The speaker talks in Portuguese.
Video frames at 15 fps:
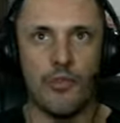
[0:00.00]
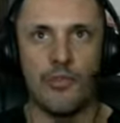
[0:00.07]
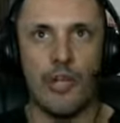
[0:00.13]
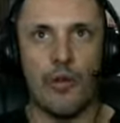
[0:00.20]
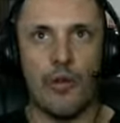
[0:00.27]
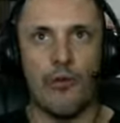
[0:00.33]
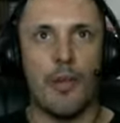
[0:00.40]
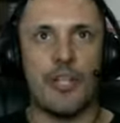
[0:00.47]
Eu
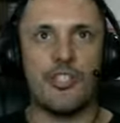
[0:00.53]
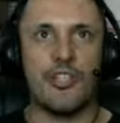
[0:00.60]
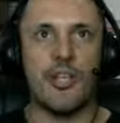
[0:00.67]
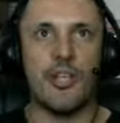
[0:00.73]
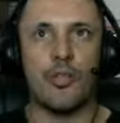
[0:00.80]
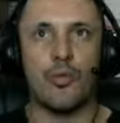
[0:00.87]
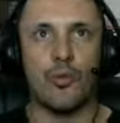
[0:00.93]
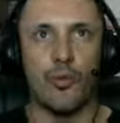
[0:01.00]
já
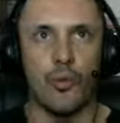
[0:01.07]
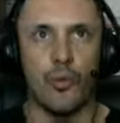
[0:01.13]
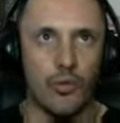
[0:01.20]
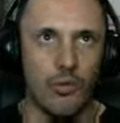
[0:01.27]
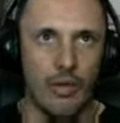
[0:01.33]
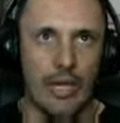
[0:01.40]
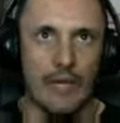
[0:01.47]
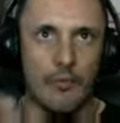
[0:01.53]
compartilhei
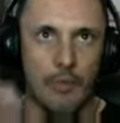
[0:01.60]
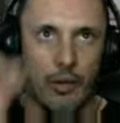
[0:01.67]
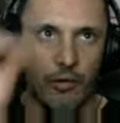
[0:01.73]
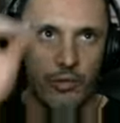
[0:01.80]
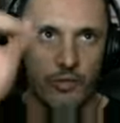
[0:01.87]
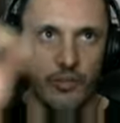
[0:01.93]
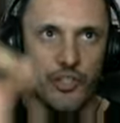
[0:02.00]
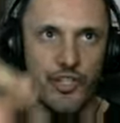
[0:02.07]
todo lá no
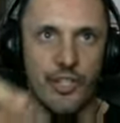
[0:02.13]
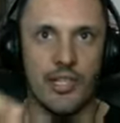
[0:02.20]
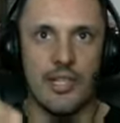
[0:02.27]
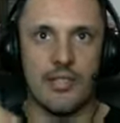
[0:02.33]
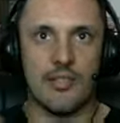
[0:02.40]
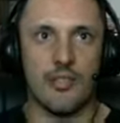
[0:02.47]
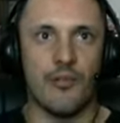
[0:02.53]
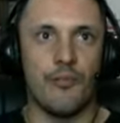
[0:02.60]
pacote de
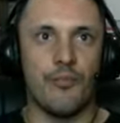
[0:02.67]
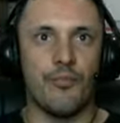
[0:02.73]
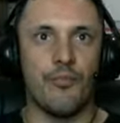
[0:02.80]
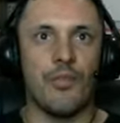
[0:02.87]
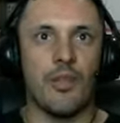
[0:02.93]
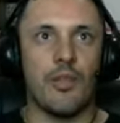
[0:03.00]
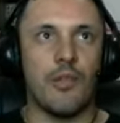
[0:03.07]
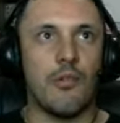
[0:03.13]
vegetação.
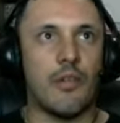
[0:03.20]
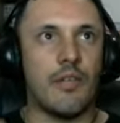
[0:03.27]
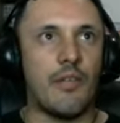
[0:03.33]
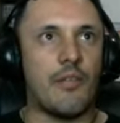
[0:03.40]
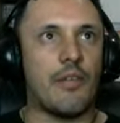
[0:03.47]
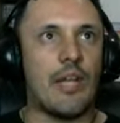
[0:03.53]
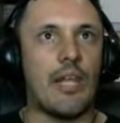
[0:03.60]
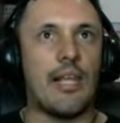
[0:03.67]
Então aqui
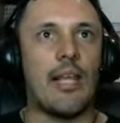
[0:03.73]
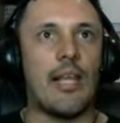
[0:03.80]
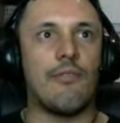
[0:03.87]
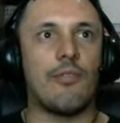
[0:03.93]
vai ficar leve o